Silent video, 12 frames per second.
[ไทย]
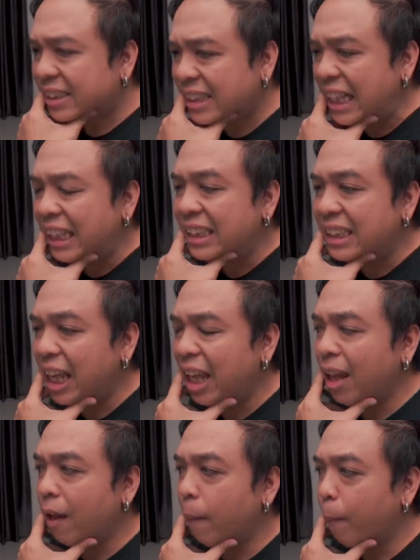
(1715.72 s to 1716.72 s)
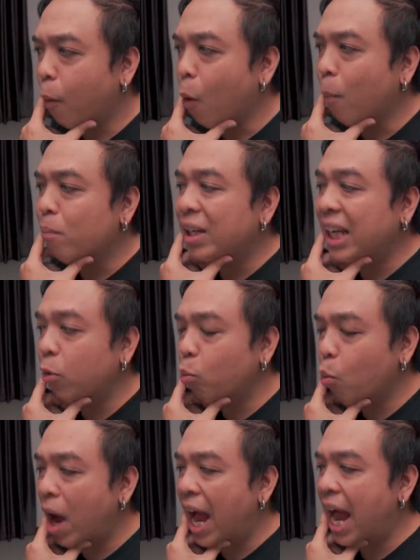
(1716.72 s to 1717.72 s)
สิ่งที่ผมคิด
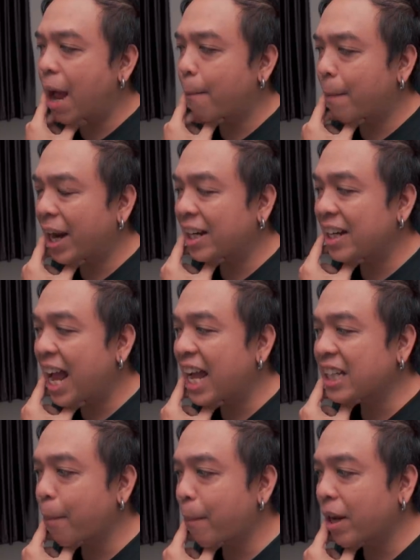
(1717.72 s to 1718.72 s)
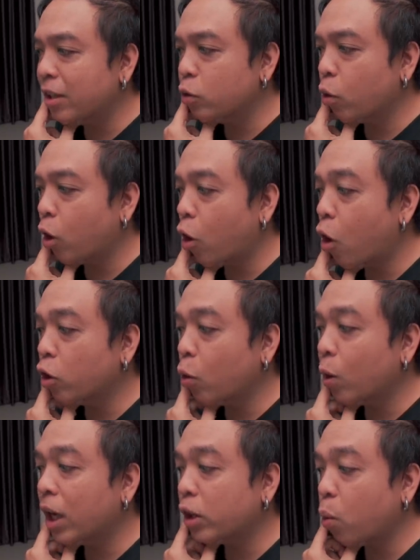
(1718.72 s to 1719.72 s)
ว่ามันน่าจะเป็นตัวละคร
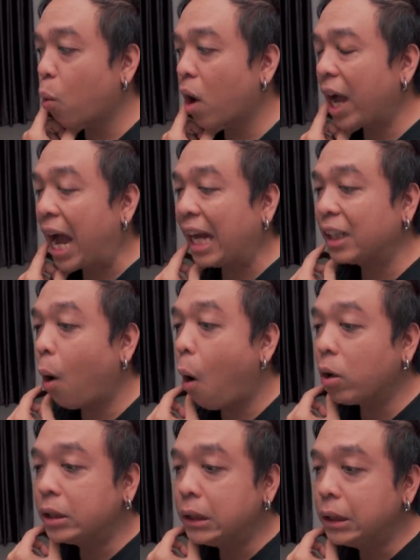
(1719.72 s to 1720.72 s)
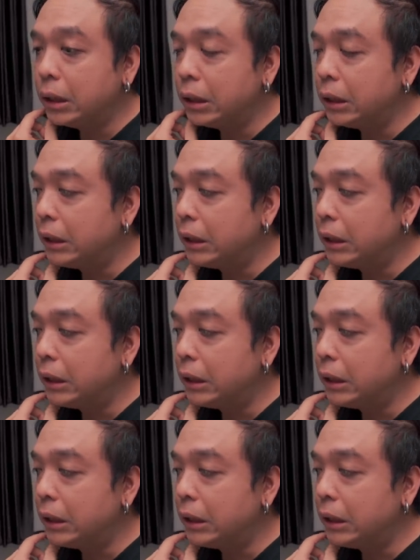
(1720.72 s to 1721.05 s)
คนละตัวกันก็คือ